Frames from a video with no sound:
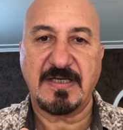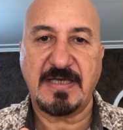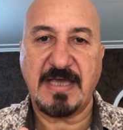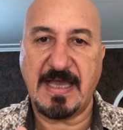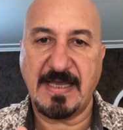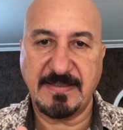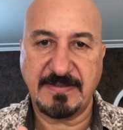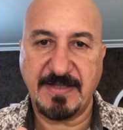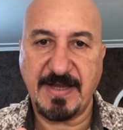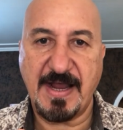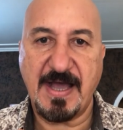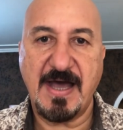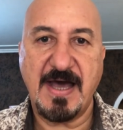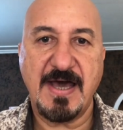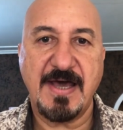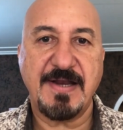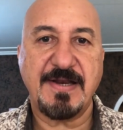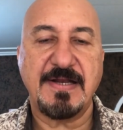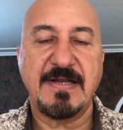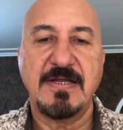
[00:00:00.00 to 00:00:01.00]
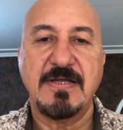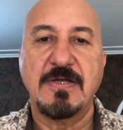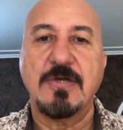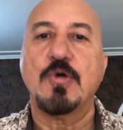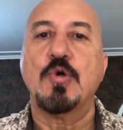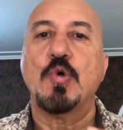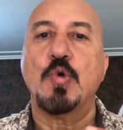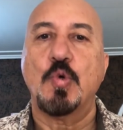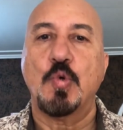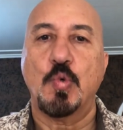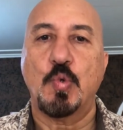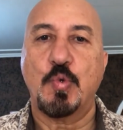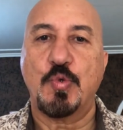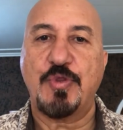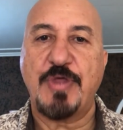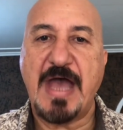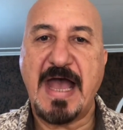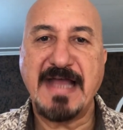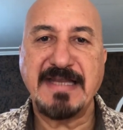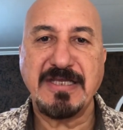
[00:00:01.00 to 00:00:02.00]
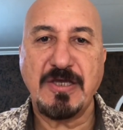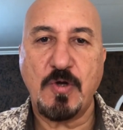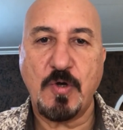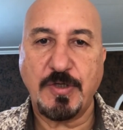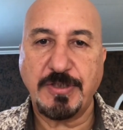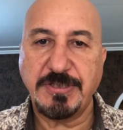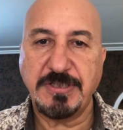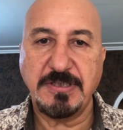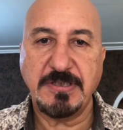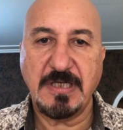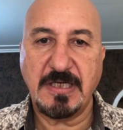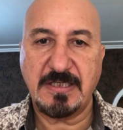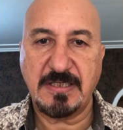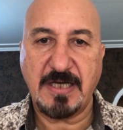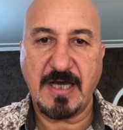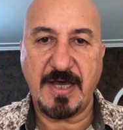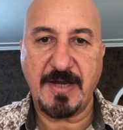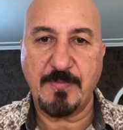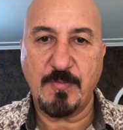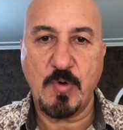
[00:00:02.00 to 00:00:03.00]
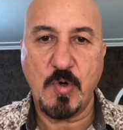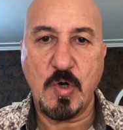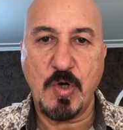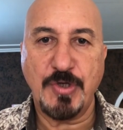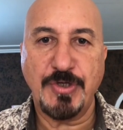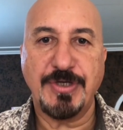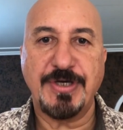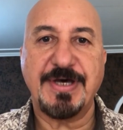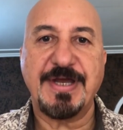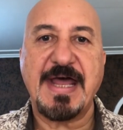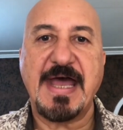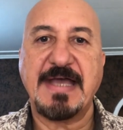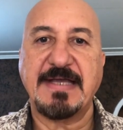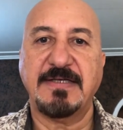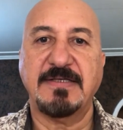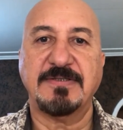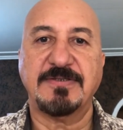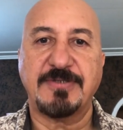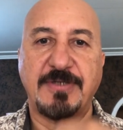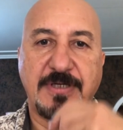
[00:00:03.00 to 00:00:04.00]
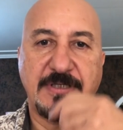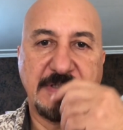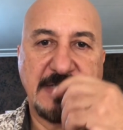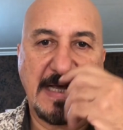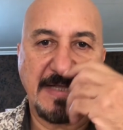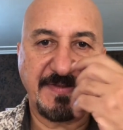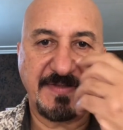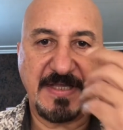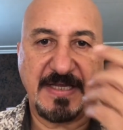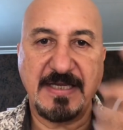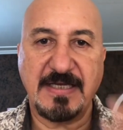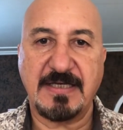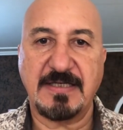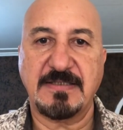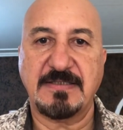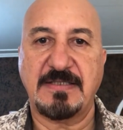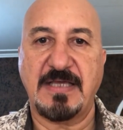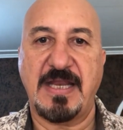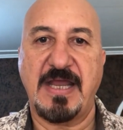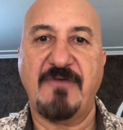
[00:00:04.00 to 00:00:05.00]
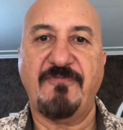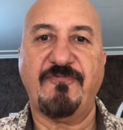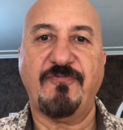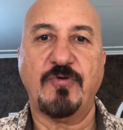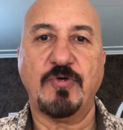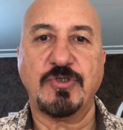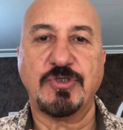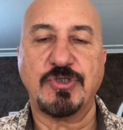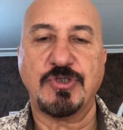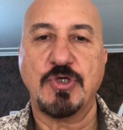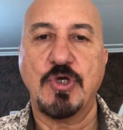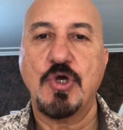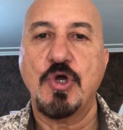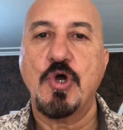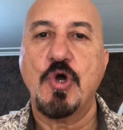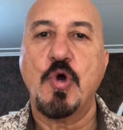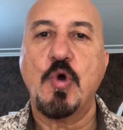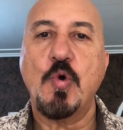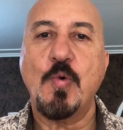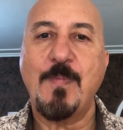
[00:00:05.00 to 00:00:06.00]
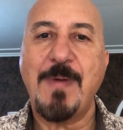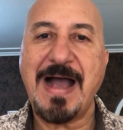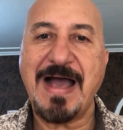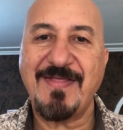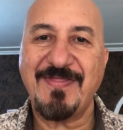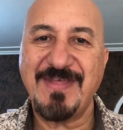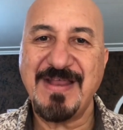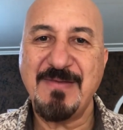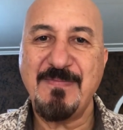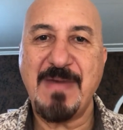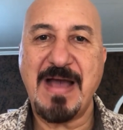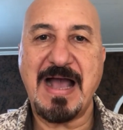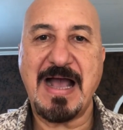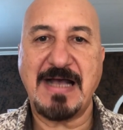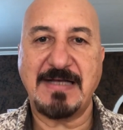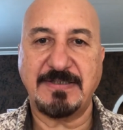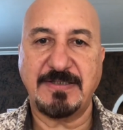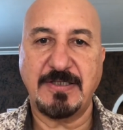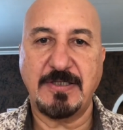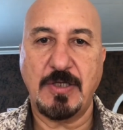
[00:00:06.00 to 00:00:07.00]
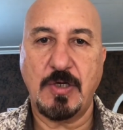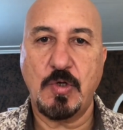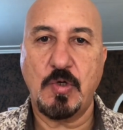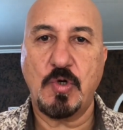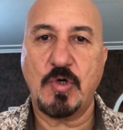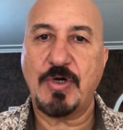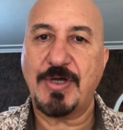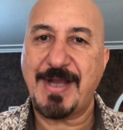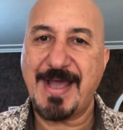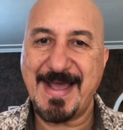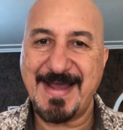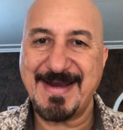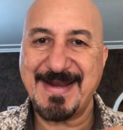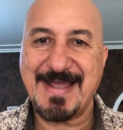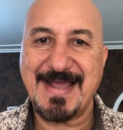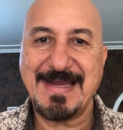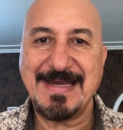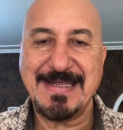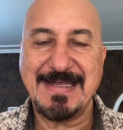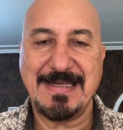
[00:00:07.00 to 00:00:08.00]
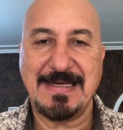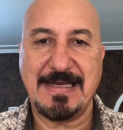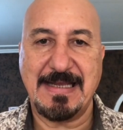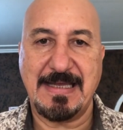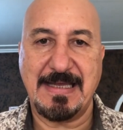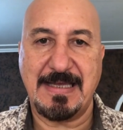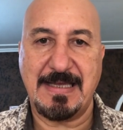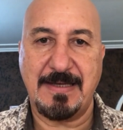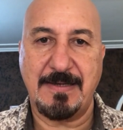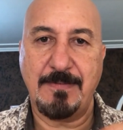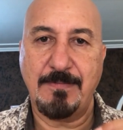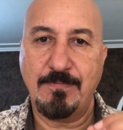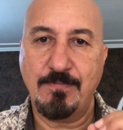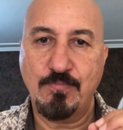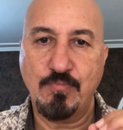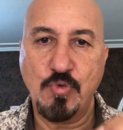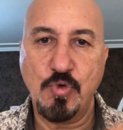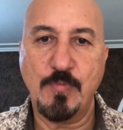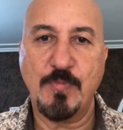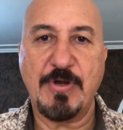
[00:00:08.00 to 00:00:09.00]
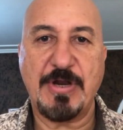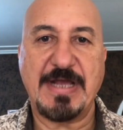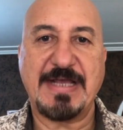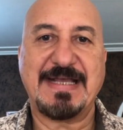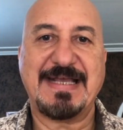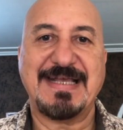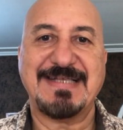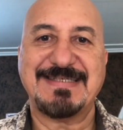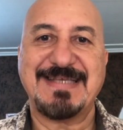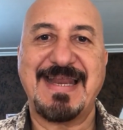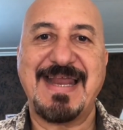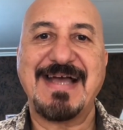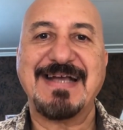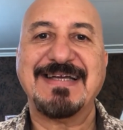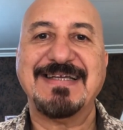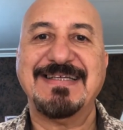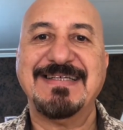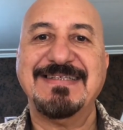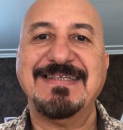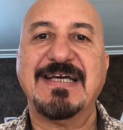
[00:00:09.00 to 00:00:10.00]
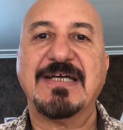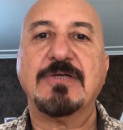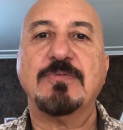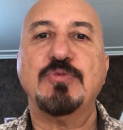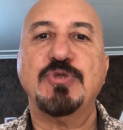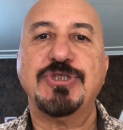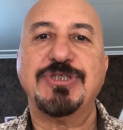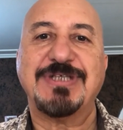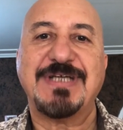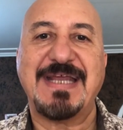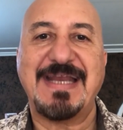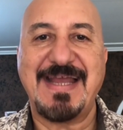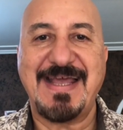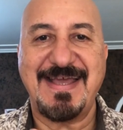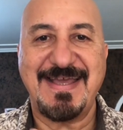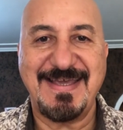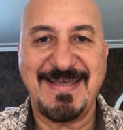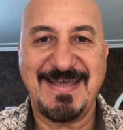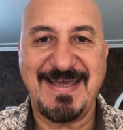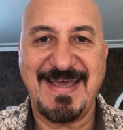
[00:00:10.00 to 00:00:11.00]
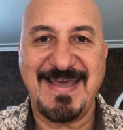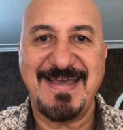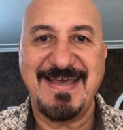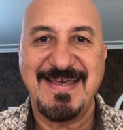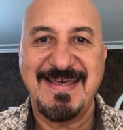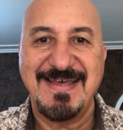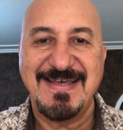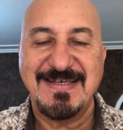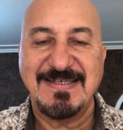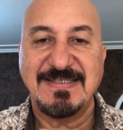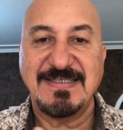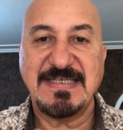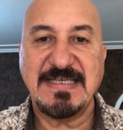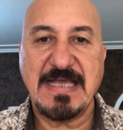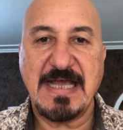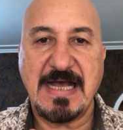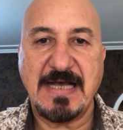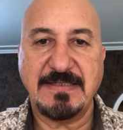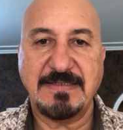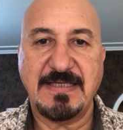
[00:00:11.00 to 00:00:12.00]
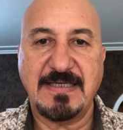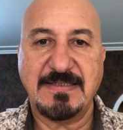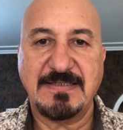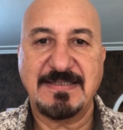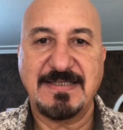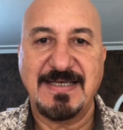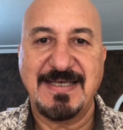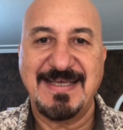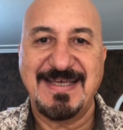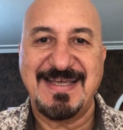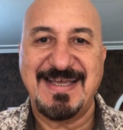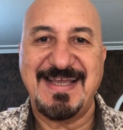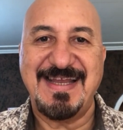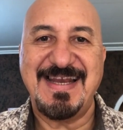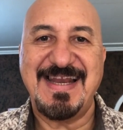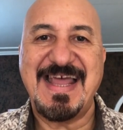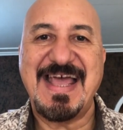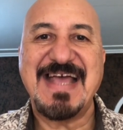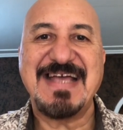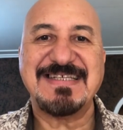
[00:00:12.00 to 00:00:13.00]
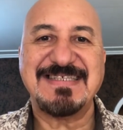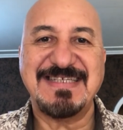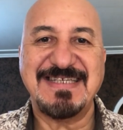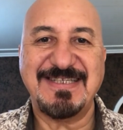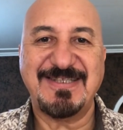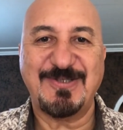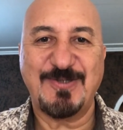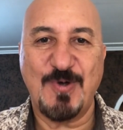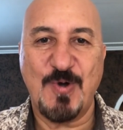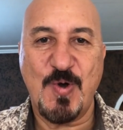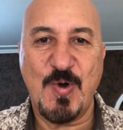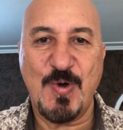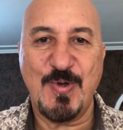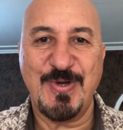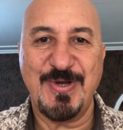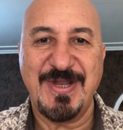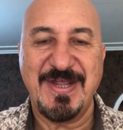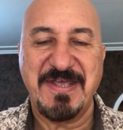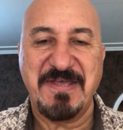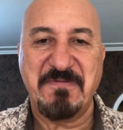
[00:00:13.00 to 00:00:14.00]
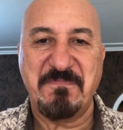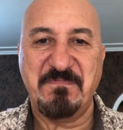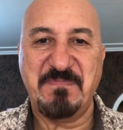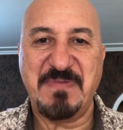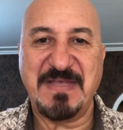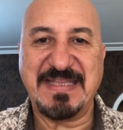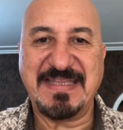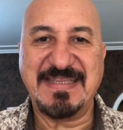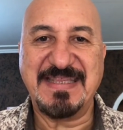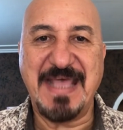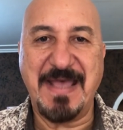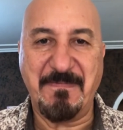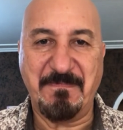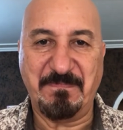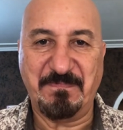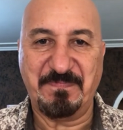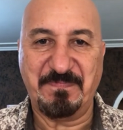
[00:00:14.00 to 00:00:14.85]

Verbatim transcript: كإدرار وثاني أكسيد الكربون راح ينطرد عن طريق التنفس وبعض المعادن الأخرى القليلة مو مركزة لكن عندك مشكلة هي زيادة الأسيتون بالدم